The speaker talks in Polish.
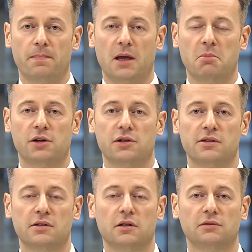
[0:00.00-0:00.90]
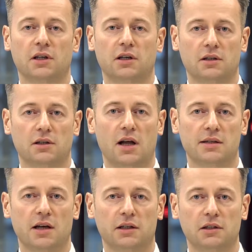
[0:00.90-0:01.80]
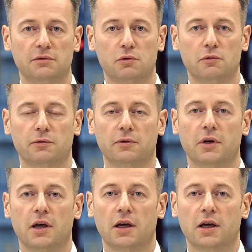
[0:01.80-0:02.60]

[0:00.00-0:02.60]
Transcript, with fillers: najbardziej zyskowne klasy aktywów,